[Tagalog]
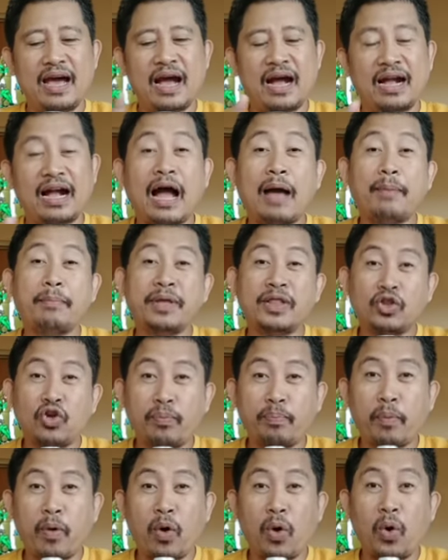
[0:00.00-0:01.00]
Ang gamit
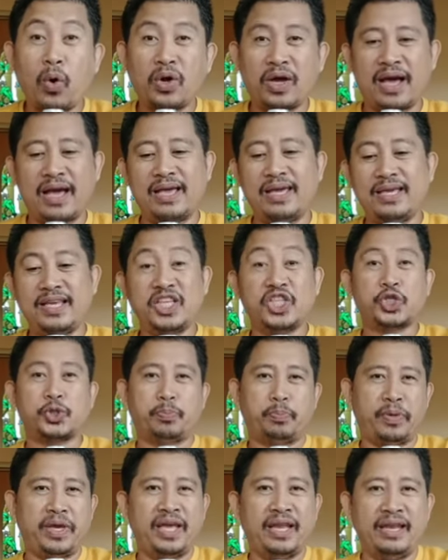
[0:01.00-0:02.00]
ko po ay
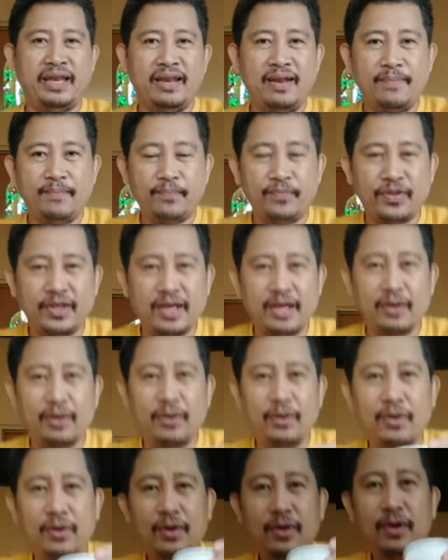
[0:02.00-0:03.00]
speed. Yan
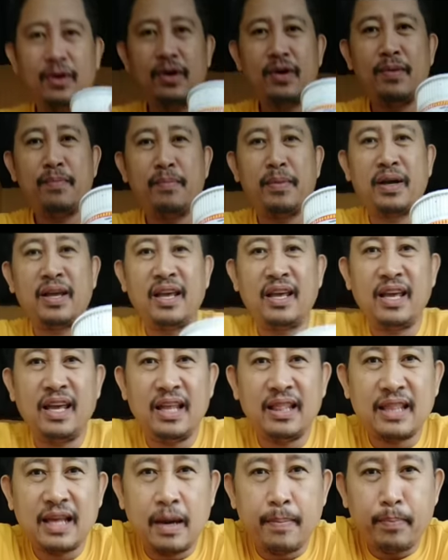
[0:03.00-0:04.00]
o. Oh.
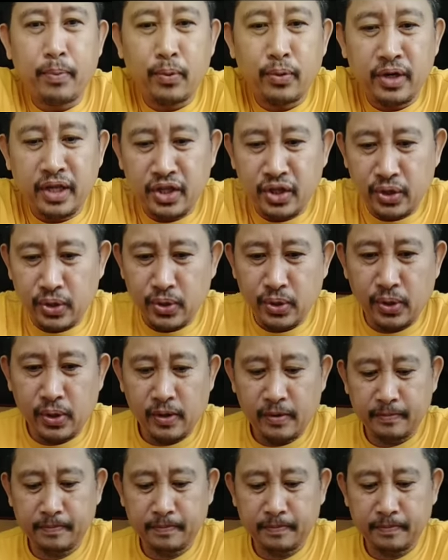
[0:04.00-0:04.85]
Makikita po ninyo.